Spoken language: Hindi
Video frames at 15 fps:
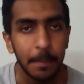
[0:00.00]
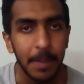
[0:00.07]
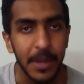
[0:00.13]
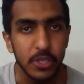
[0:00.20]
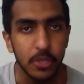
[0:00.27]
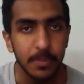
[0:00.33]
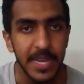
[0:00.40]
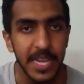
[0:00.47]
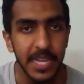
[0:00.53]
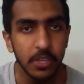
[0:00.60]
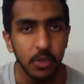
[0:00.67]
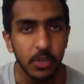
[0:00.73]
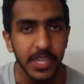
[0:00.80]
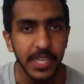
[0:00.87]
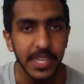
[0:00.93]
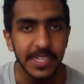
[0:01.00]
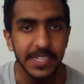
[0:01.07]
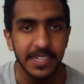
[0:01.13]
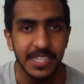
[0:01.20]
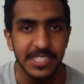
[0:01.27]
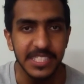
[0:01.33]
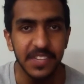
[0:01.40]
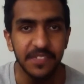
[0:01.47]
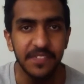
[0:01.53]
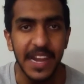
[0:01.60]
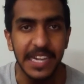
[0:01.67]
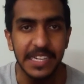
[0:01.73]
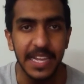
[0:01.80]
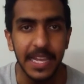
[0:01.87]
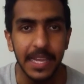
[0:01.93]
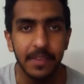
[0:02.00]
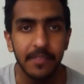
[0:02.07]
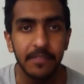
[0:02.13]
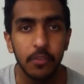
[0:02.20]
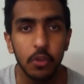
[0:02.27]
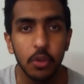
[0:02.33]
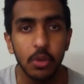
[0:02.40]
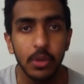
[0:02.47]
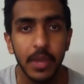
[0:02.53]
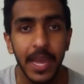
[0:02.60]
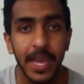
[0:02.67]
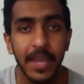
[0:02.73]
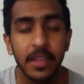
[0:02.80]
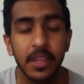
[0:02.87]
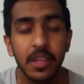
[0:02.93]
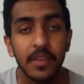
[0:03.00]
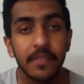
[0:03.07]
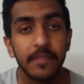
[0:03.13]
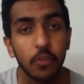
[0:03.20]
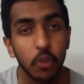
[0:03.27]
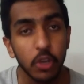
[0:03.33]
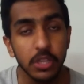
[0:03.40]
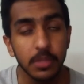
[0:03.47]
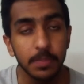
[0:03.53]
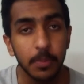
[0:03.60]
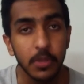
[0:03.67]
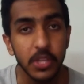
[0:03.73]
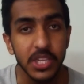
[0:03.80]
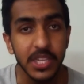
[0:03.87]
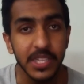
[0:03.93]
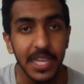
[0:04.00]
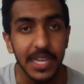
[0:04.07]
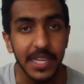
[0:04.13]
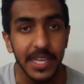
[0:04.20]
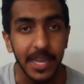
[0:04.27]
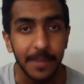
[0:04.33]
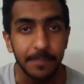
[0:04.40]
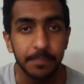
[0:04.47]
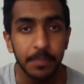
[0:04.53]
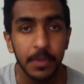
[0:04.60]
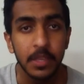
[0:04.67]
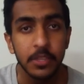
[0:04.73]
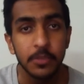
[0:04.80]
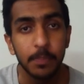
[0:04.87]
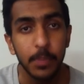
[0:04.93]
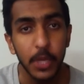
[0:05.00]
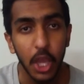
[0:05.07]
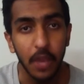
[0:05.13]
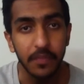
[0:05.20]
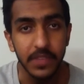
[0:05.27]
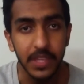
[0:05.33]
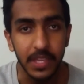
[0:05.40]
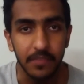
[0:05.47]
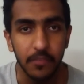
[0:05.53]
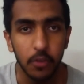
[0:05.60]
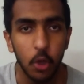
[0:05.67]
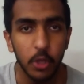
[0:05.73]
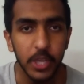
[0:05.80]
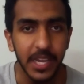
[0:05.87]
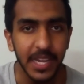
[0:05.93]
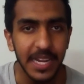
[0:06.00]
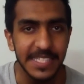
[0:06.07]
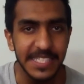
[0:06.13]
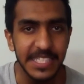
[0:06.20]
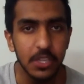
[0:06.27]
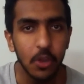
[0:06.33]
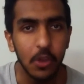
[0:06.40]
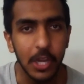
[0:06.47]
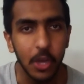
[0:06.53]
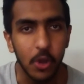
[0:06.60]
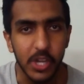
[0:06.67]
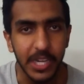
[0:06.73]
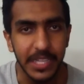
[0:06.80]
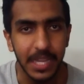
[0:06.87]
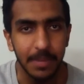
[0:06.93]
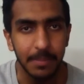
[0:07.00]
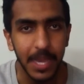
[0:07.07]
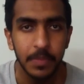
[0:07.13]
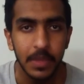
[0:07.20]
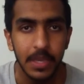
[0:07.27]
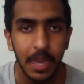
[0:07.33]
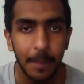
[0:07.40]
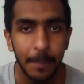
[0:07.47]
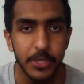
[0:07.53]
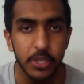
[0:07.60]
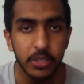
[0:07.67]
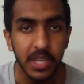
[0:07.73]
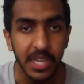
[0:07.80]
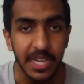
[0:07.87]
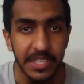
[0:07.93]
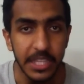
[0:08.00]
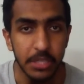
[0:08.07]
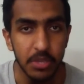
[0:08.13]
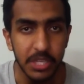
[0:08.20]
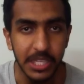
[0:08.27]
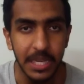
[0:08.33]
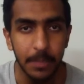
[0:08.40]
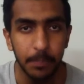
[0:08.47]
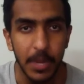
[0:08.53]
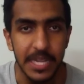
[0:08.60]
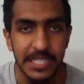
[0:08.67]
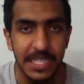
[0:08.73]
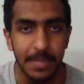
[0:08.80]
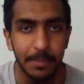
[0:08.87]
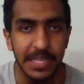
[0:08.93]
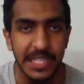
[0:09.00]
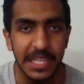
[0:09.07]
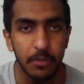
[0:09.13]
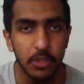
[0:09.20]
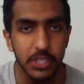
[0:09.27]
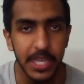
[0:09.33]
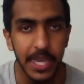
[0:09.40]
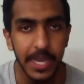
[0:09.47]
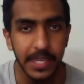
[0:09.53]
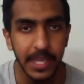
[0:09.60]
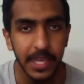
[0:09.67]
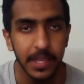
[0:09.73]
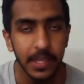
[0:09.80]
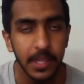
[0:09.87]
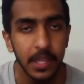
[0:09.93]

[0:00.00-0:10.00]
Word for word: पर जो मेन और एक इंटरेस्टिंग फैक्ट है वो है फोर्थ पोजीशन के लिए प्ले की वो होगा कराची और लाहौर के दरमियान अभी जो करंट सिचुएशन है पॉइंट टेबल की वो ये है कि